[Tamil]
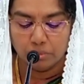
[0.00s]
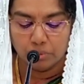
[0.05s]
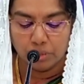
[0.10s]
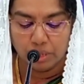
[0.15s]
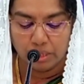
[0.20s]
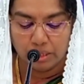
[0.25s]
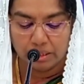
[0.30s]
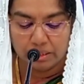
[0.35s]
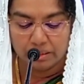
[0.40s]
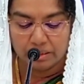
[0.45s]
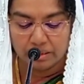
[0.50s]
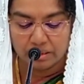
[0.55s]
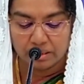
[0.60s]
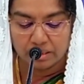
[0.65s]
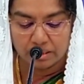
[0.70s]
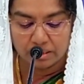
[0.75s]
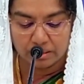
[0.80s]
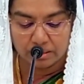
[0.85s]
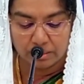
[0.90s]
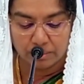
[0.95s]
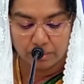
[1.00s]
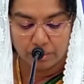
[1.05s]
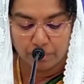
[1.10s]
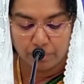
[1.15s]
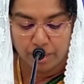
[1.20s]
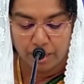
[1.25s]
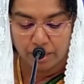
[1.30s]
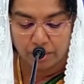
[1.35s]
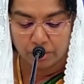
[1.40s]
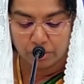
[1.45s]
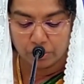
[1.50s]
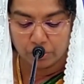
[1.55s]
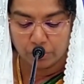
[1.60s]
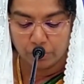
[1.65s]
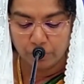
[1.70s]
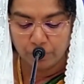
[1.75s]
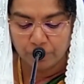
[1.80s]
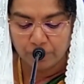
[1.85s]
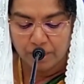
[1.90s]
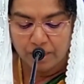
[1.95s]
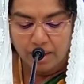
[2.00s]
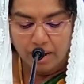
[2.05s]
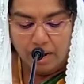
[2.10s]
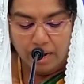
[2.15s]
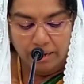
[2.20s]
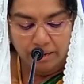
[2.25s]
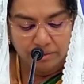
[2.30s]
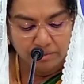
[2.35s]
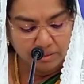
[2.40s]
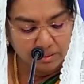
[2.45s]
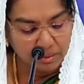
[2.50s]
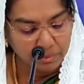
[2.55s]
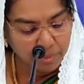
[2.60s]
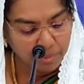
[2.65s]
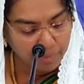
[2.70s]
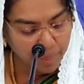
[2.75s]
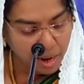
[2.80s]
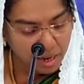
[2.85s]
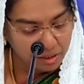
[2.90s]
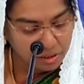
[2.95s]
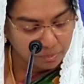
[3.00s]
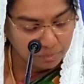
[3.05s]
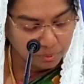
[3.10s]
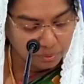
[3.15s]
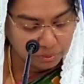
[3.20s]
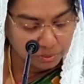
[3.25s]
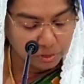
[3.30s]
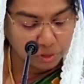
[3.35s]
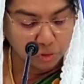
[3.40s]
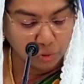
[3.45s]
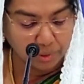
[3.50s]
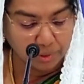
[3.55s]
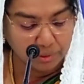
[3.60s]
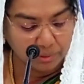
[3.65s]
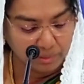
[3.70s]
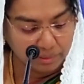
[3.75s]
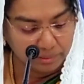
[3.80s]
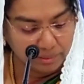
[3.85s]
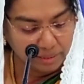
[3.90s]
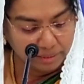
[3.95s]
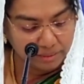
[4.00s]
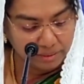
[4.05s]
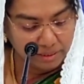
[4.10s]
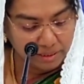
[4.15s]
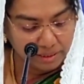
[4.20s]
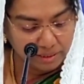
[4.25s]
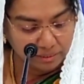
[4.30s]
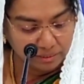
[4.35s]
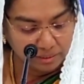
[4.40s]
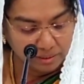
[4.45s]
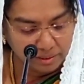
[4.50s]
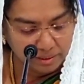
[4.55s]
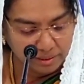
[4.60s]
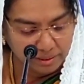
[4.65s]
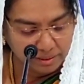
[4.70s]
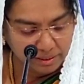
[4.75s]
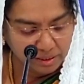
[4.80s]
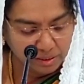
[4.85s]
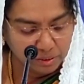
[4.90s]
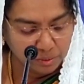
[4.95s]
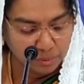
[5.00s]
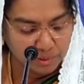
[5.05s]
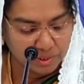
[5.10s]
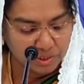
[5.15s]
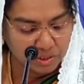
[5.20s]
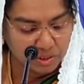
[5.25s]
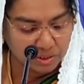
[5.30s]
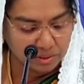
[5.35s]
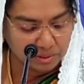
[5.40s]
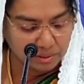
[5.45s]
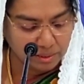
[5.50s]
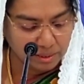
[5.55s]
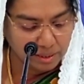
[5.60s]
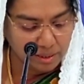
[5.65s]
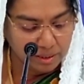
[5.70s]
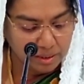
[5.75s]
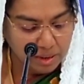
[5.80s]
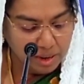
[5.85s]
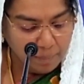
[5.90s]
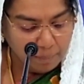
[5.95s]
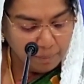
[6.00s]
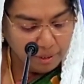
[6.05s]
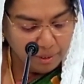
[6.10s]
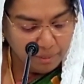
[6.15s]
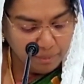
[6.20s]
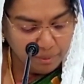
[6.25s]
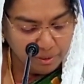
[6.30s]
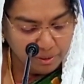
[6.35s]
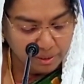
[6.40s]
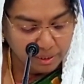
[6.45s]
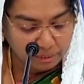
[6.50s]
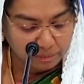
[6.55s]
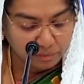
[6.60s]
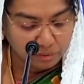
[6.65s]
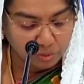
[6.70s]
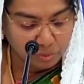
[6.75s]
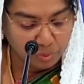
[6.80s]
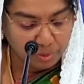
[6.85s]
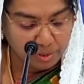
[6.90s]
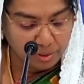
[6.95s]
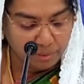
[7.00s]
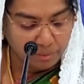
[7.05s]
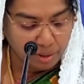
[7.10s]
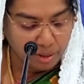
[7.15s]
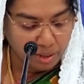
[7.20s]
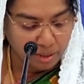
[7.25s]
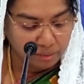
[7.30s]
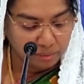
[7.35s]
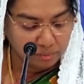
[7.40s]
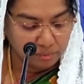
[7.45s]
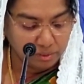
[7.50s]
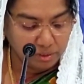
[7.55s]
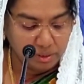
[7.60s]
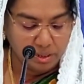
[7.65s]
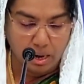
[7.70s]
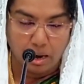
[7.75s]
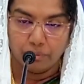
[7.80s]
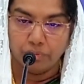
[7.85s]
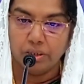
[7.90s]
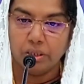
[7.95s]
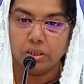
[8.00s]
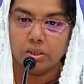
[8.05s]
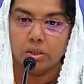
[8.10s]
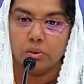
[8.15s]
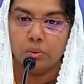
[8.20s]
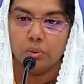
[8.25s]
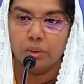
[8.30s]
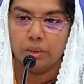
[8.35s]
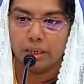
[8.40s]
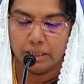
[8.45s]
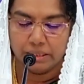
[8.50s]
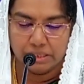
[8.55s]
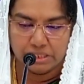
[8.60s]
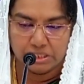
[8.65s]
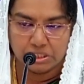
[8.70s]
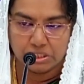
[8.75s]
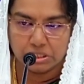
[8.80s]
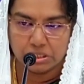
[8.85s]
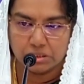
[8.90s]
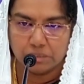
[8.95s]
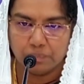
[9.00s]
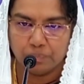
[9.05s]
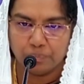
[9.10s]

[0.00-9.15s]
முன்னால நிற்கிறத நம்ம பார்க்கிறோம் அடுத்தது நம்ம பார்க்கும்போது தொடர்ந்து அந்த அதிகாரத்துல ரெண்டாவது வசனத்துல பின்பு கர்த்தருடைய வார்த்தை அவனுக்கு உண்டாயிற்று